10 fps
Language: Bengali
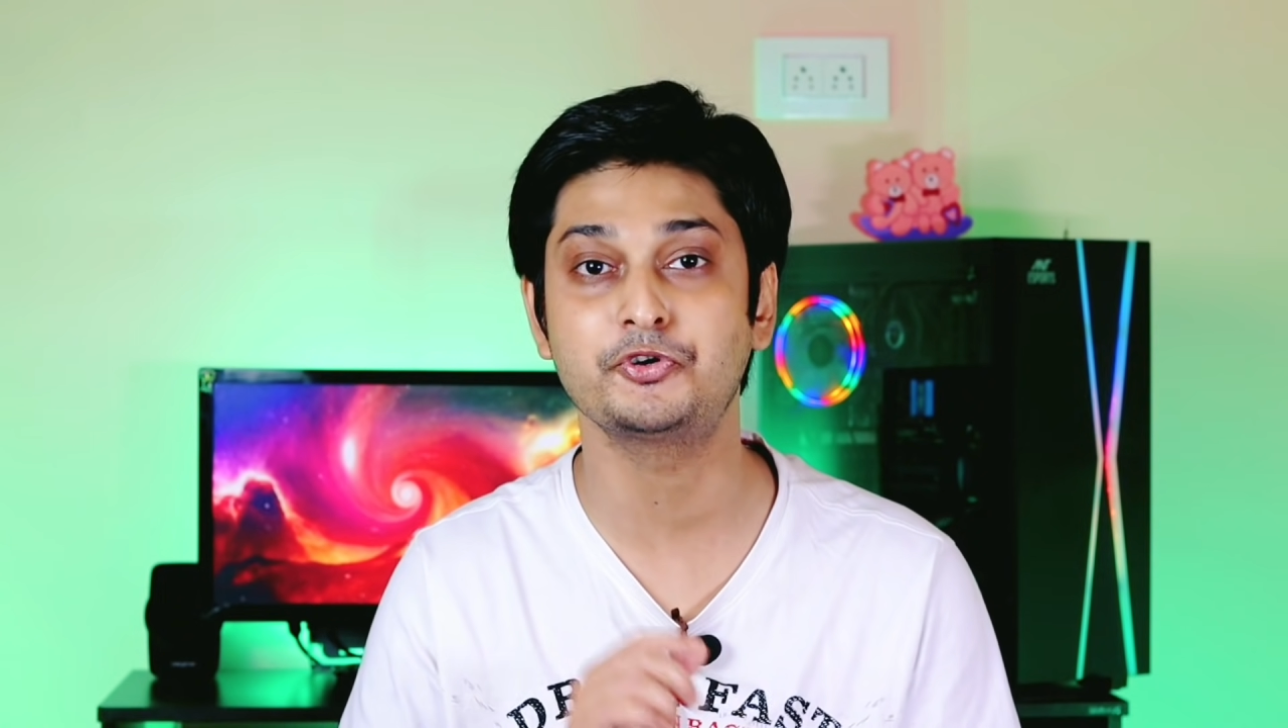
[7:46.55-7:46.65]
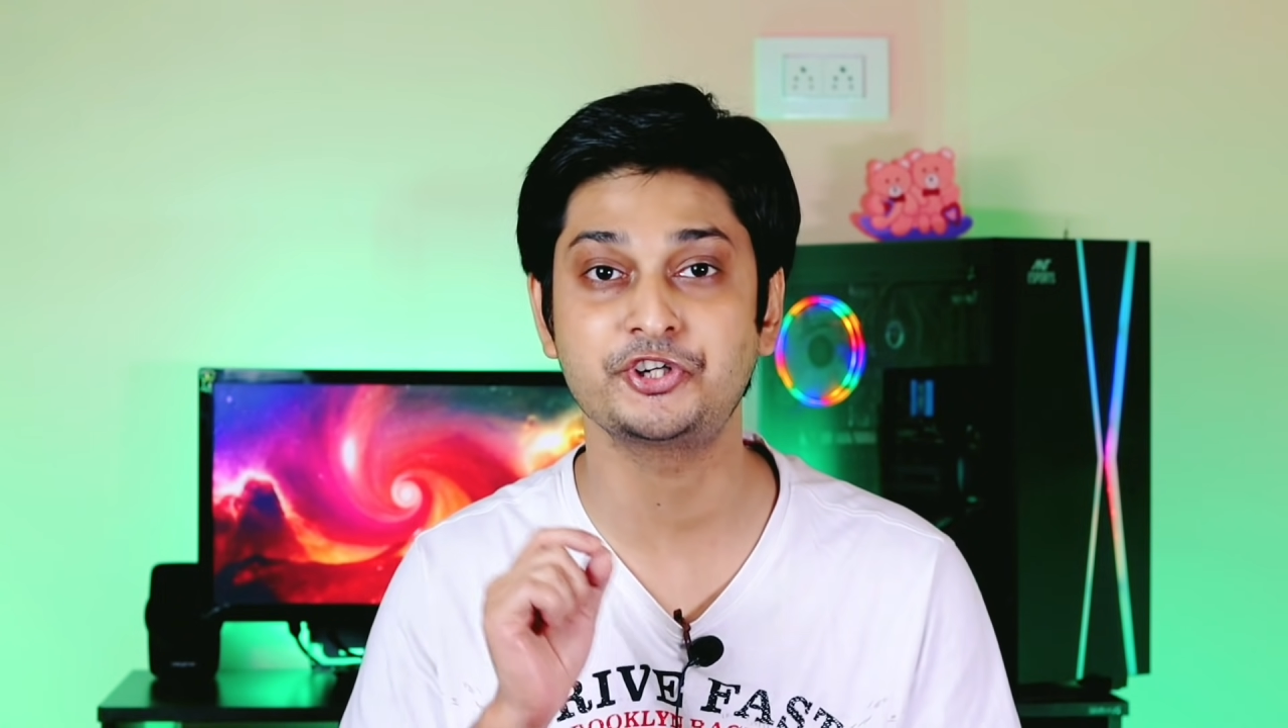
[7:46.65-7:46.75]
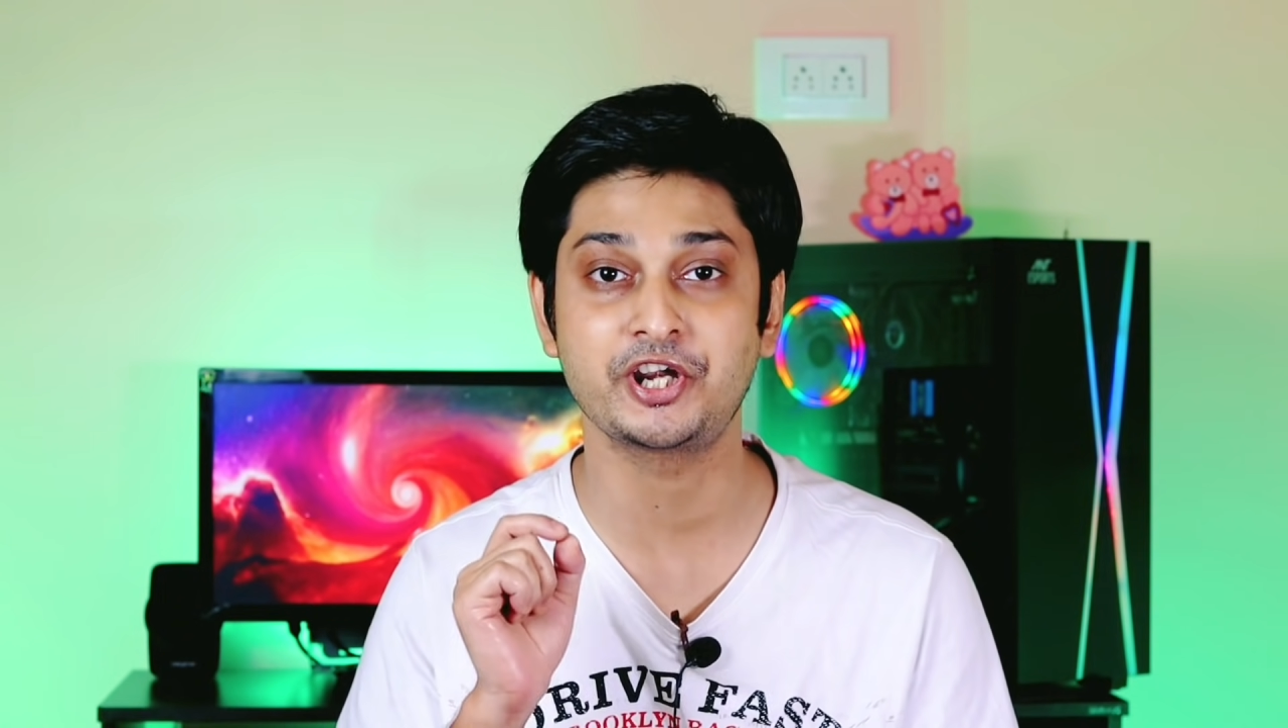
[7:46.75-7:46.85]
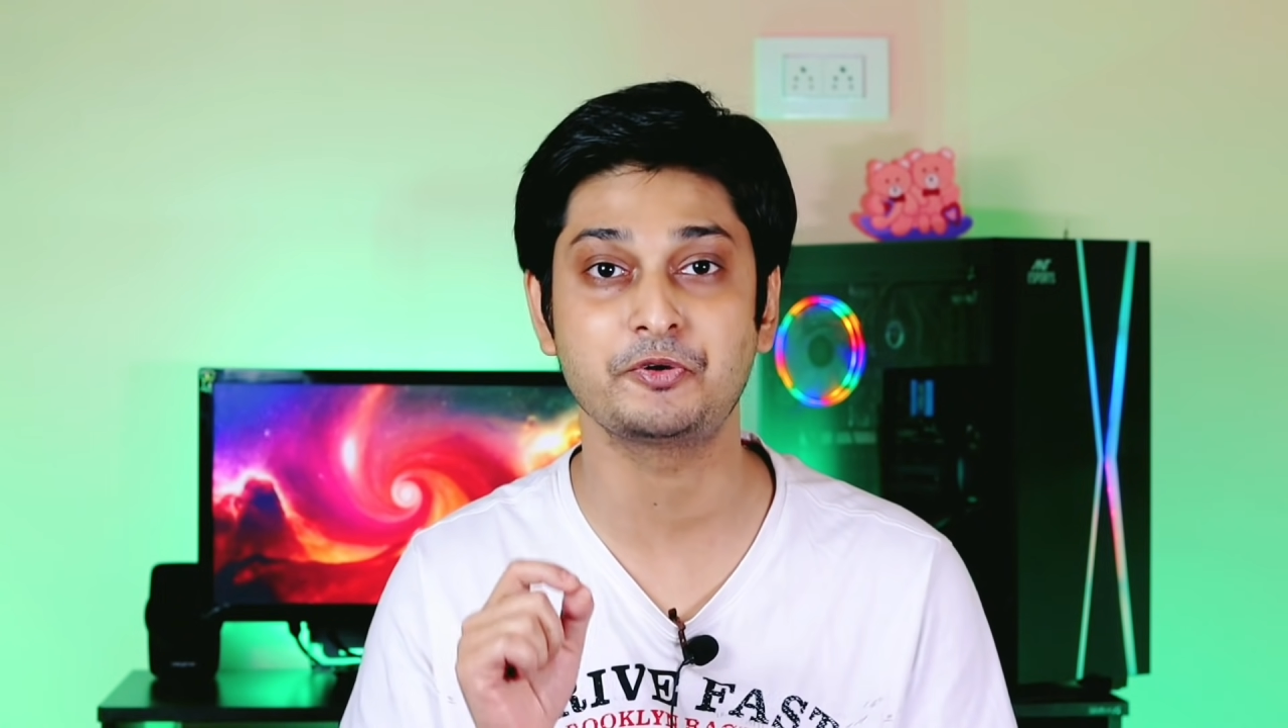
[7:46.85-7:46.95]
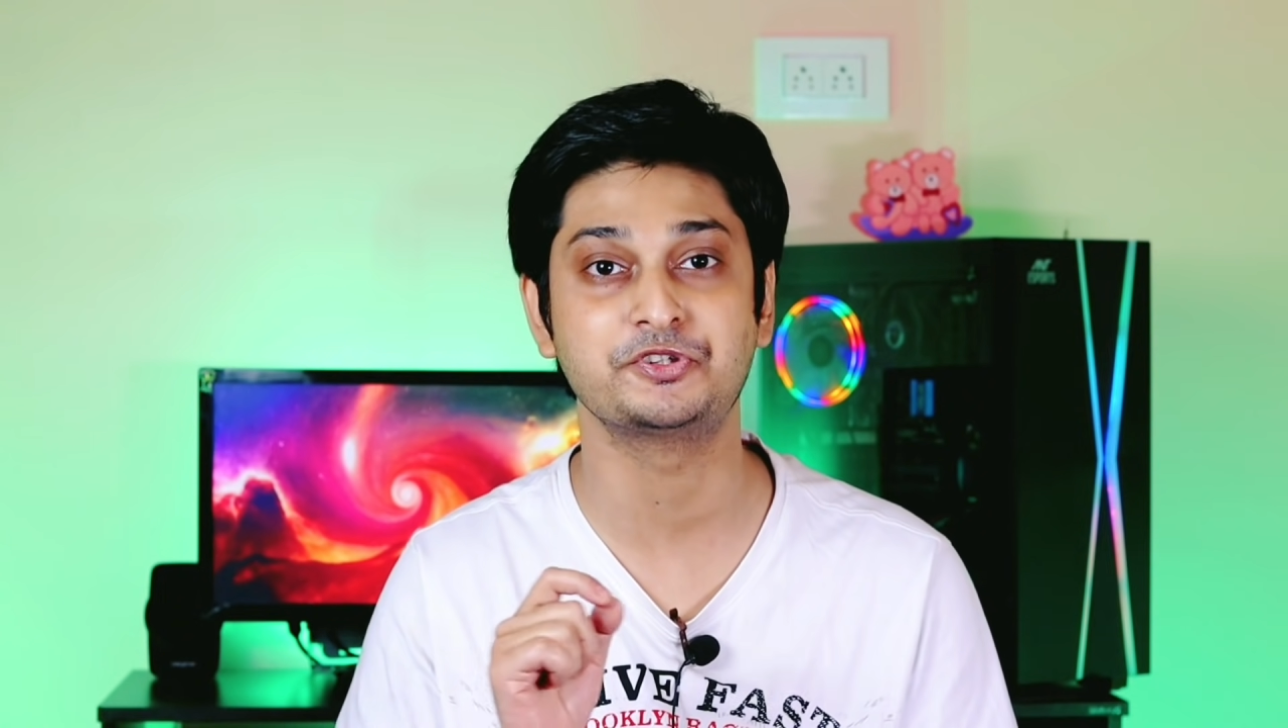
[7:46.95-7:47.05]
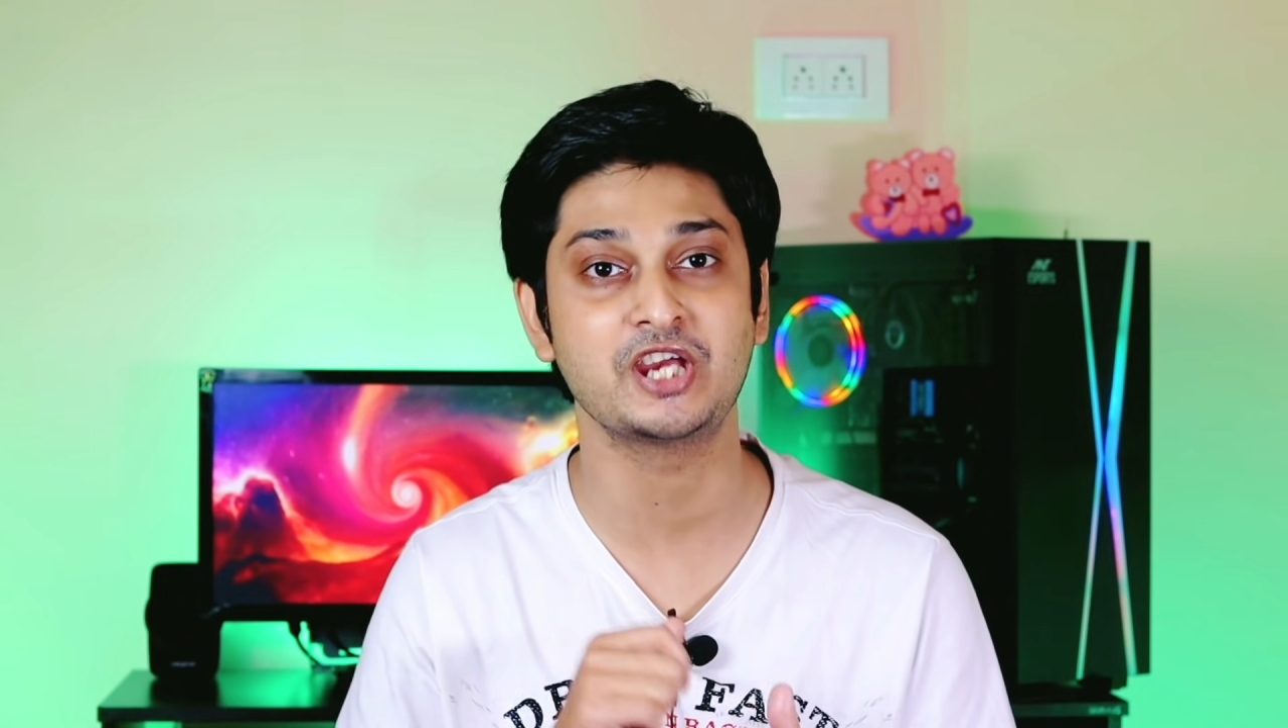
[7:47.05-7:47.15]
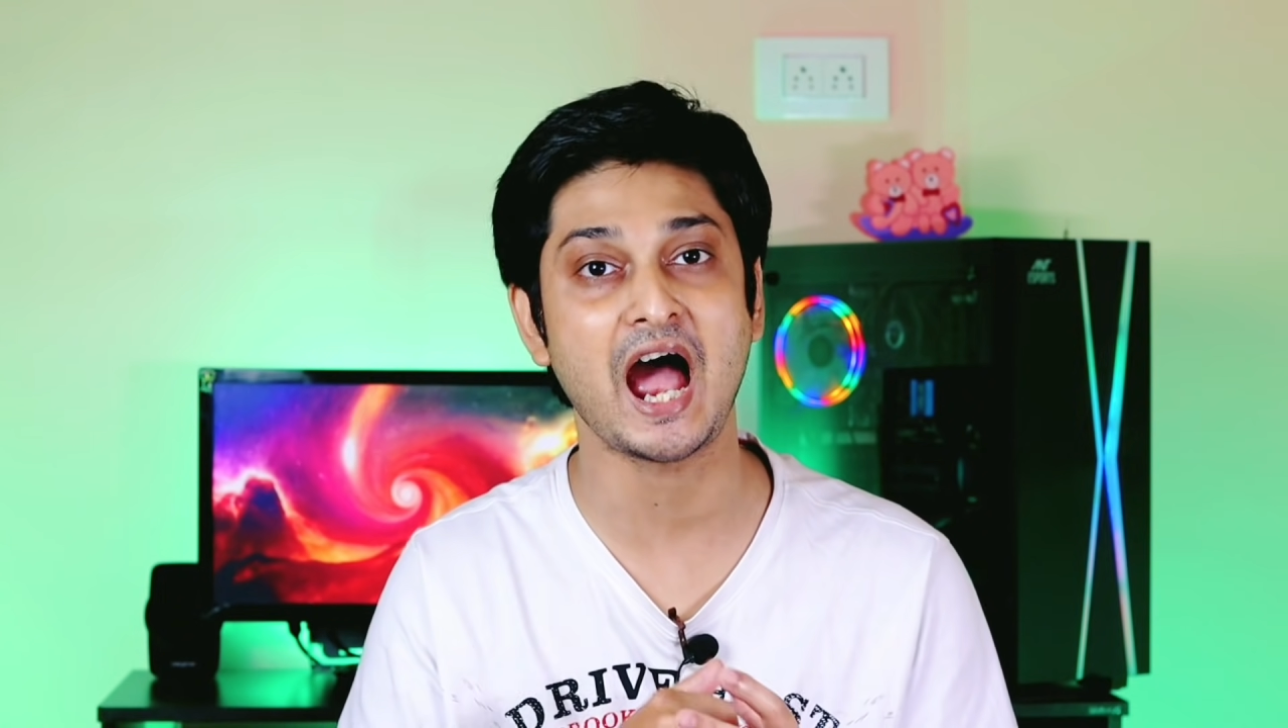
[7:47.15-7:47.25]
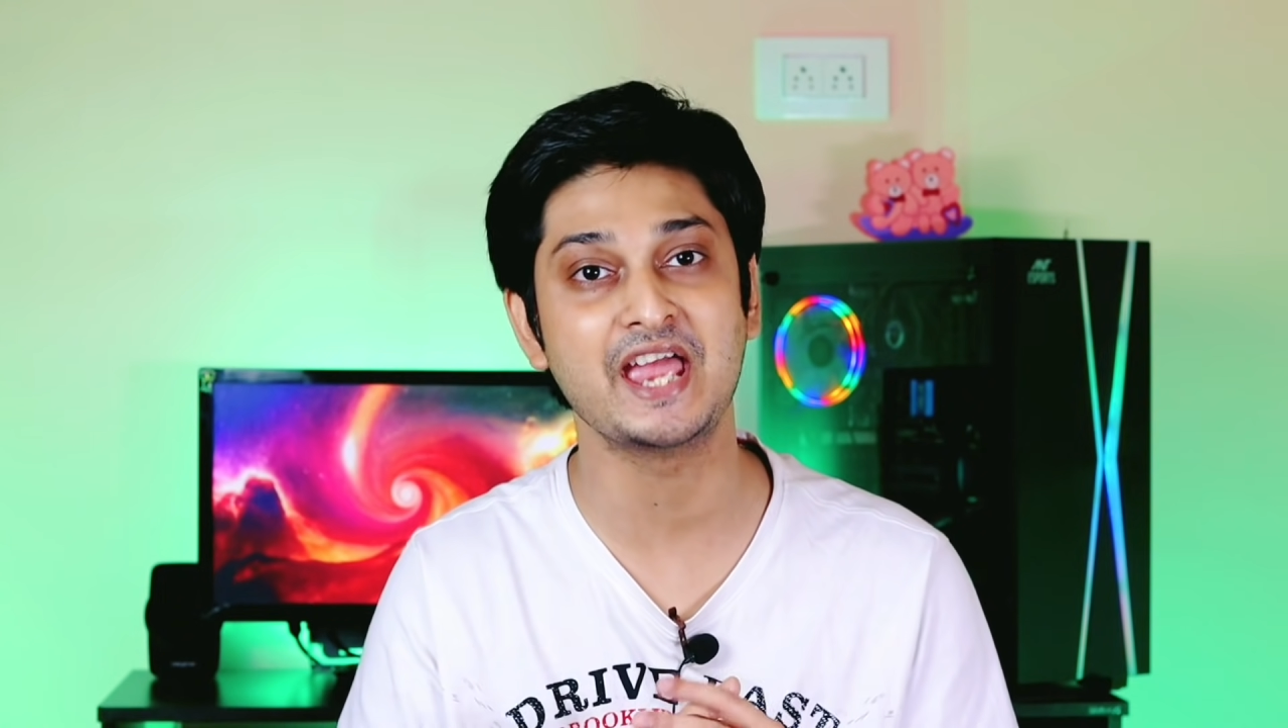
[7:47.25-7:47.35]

বলবো সেটা হচ্ছে